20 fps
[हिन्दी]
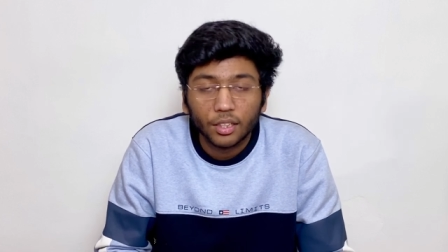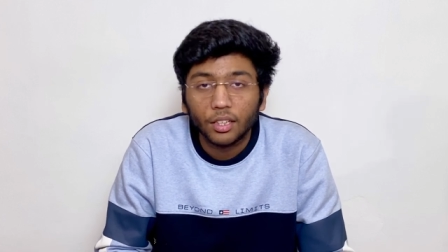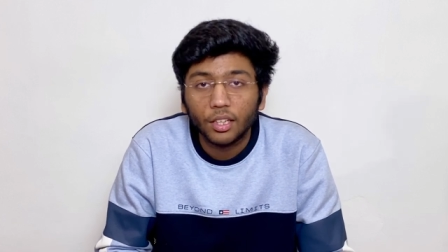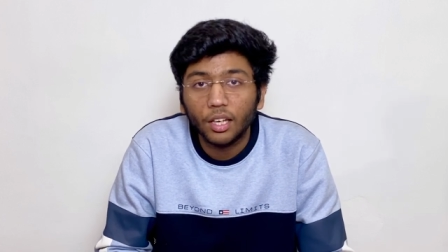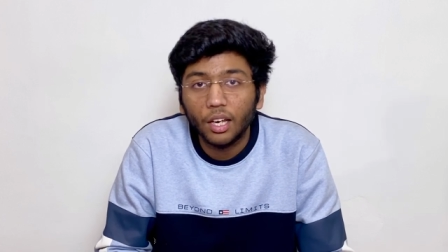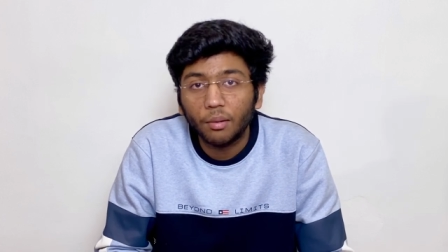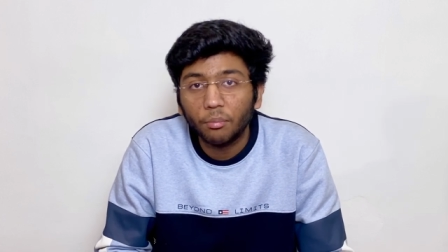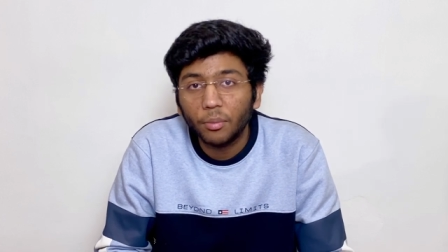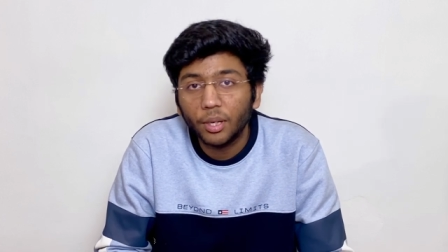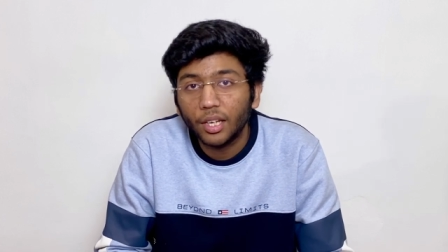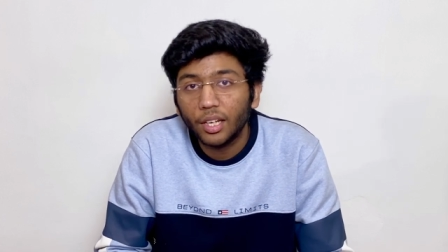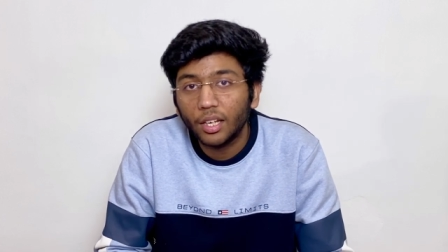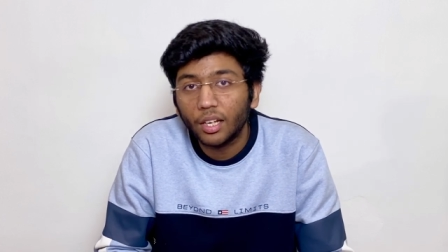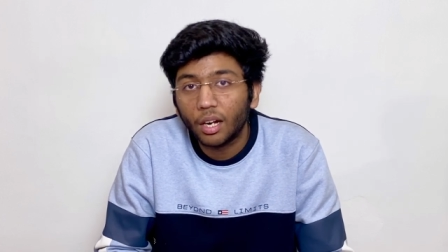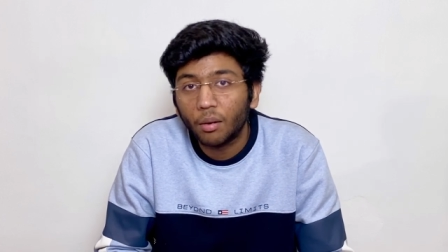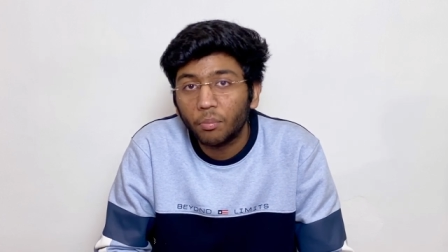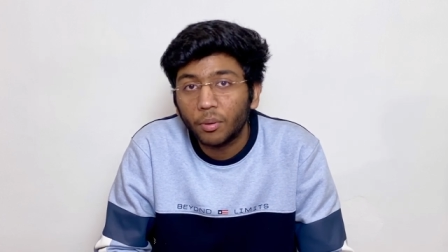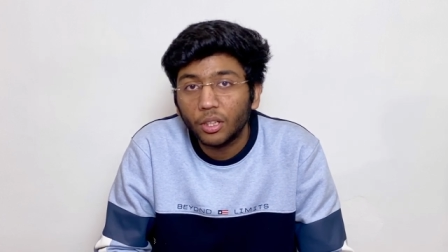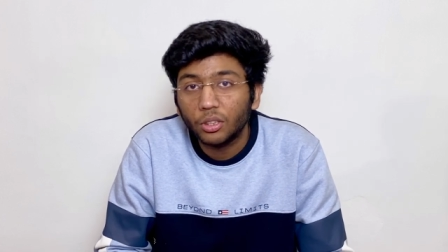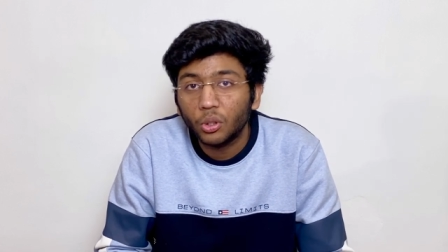कि हमने
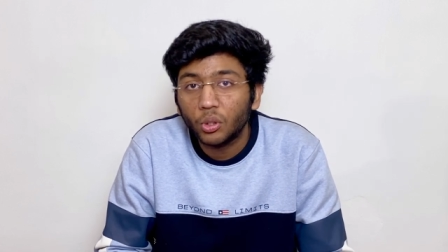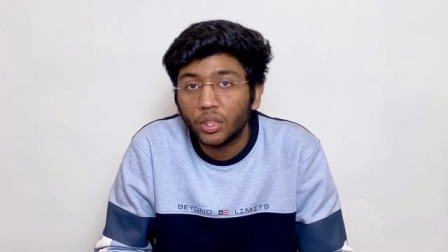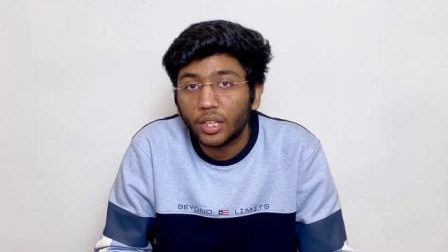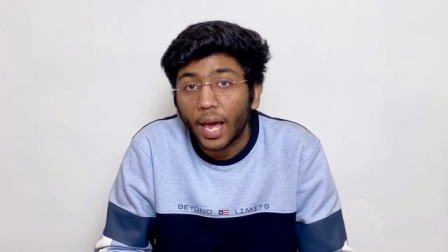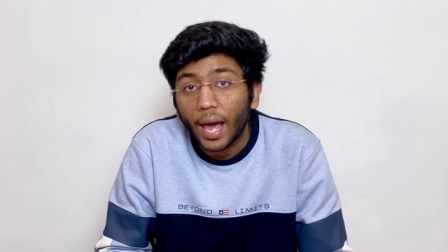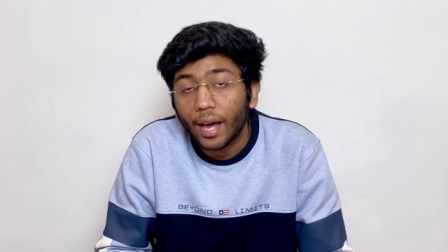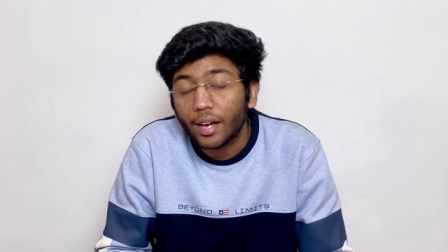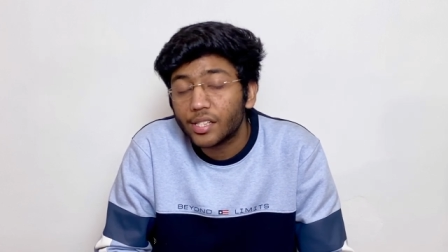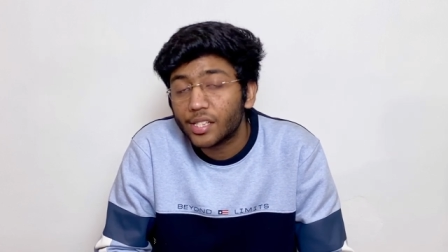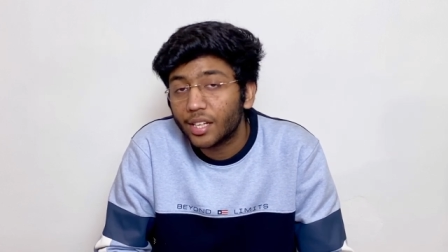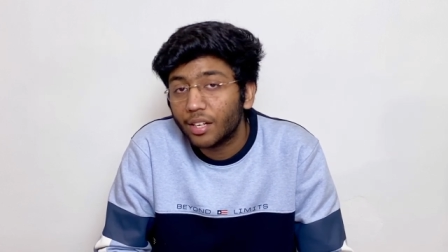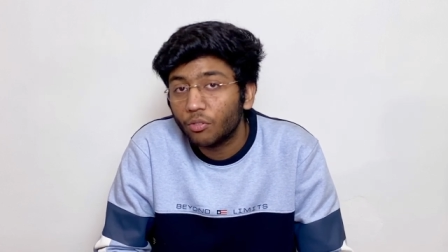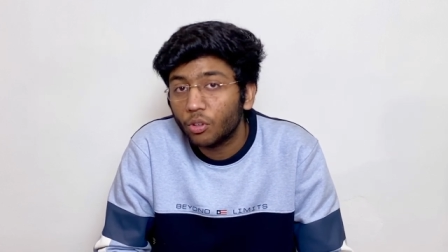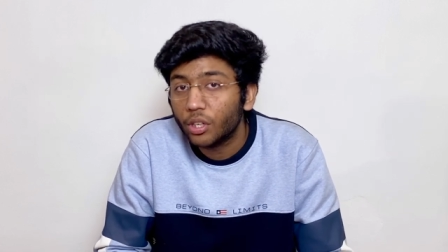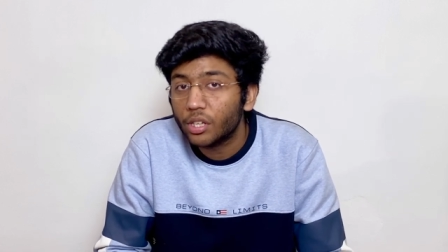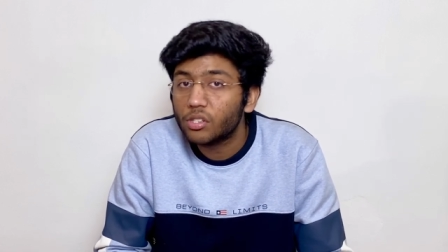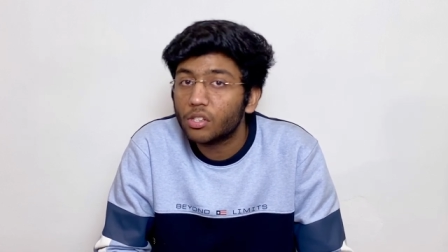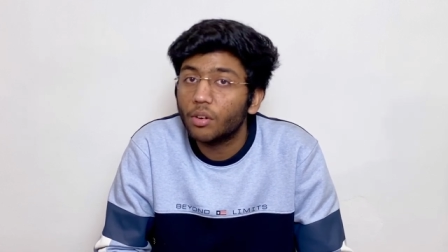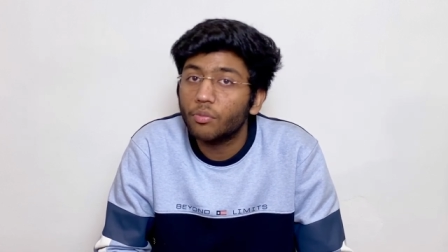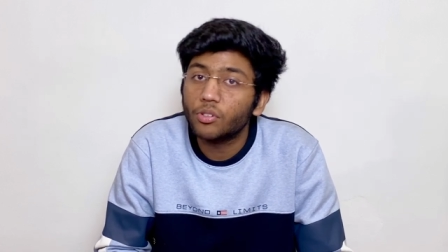अपने जो टैग्स हैं वो
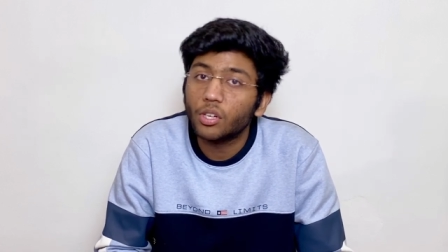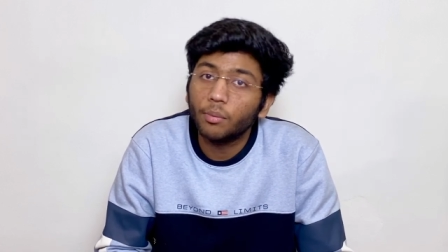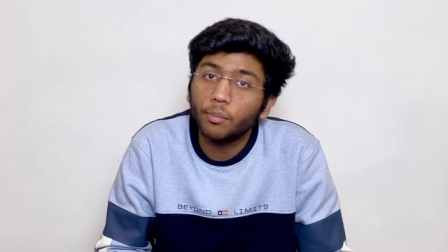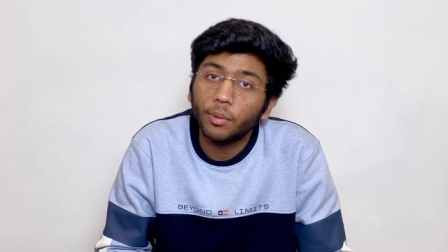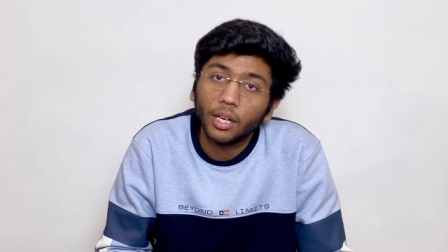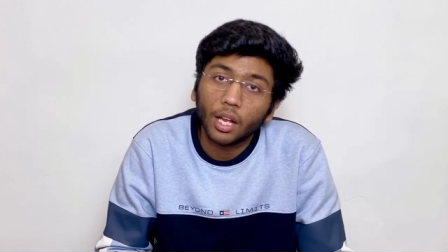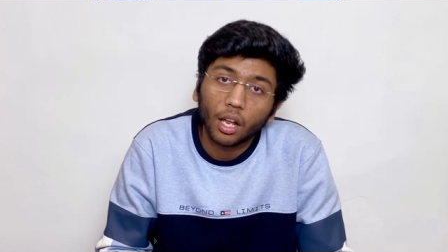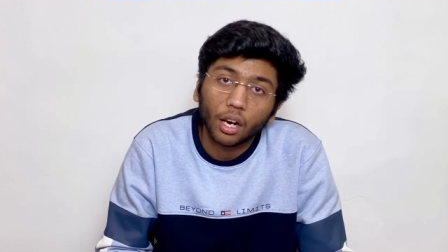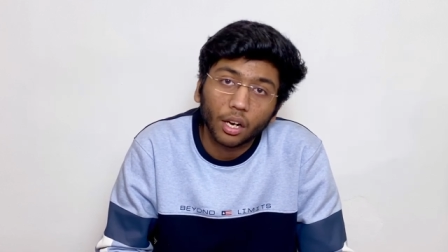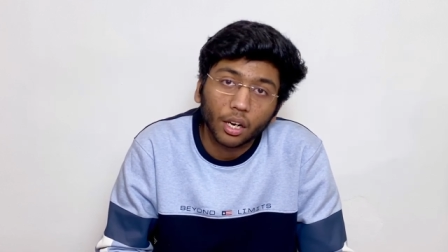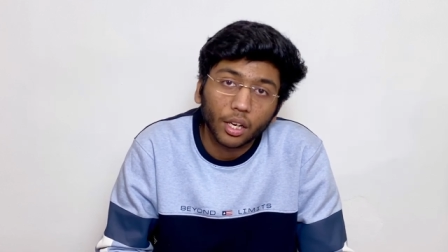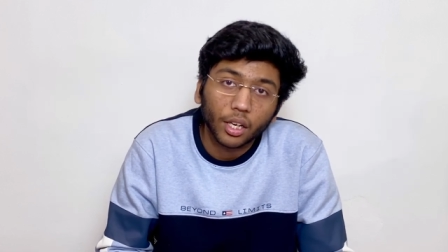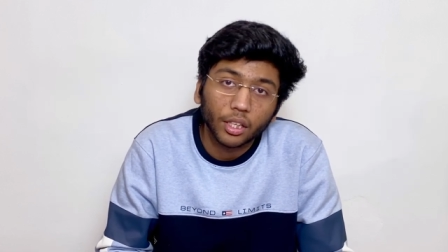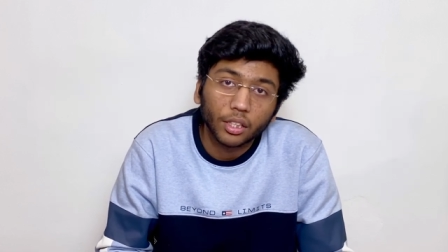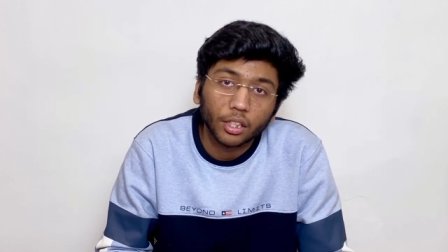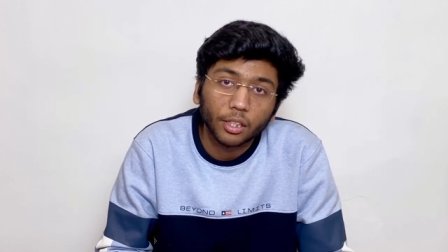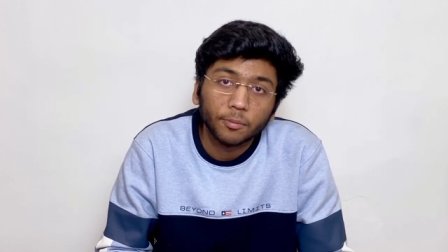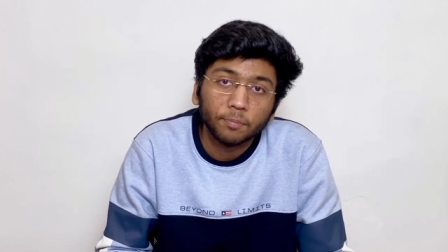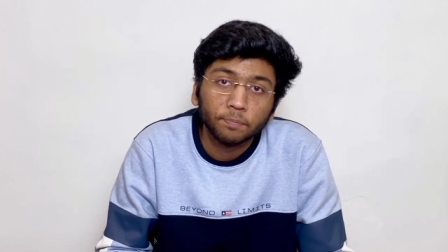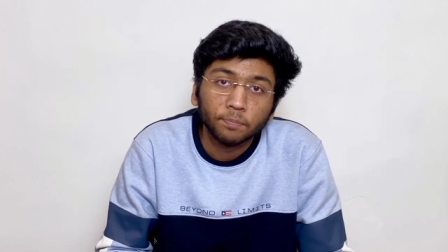डिस्क्रिप्शन में डाल रखे थे